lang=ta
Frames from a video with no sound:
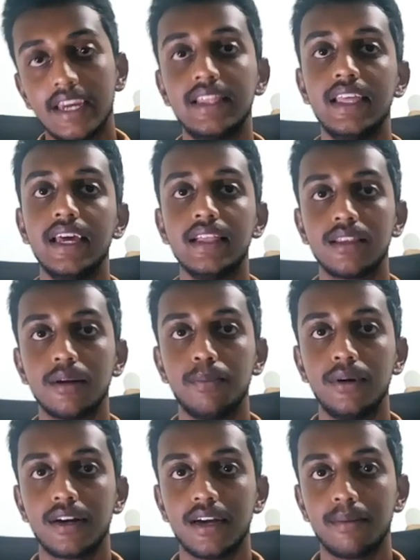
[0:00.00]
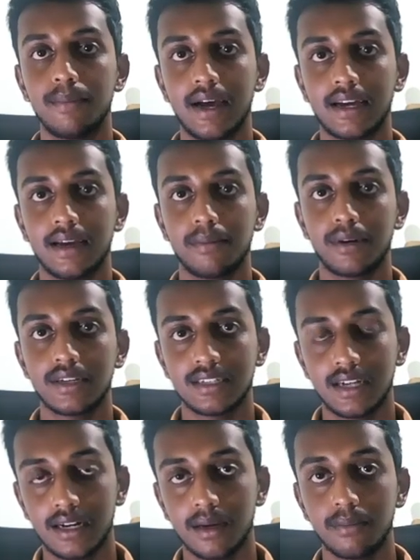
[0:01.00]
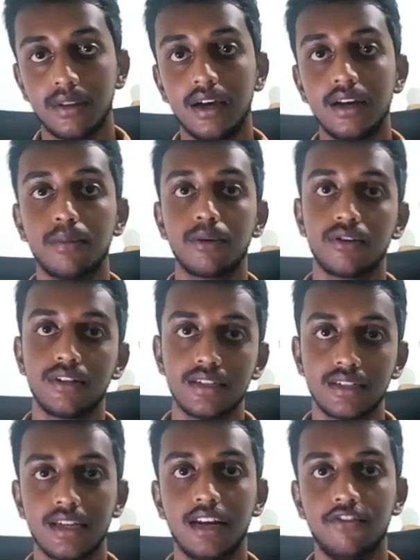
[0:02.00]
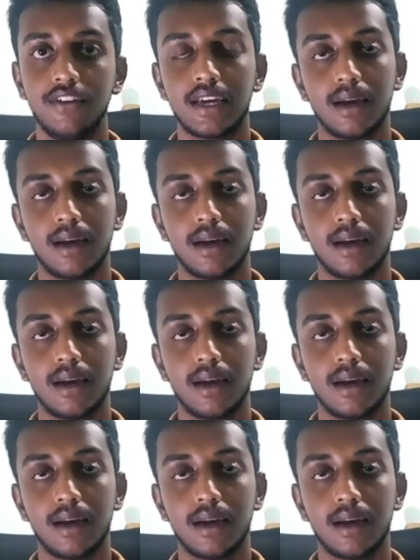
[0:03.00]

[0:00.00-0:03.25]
இதே ட்ரிபிள் ரேர் பேக் கேமரா செட்டப் தான் நம்மளுக்கு வந்துட்டு செல்ஃபி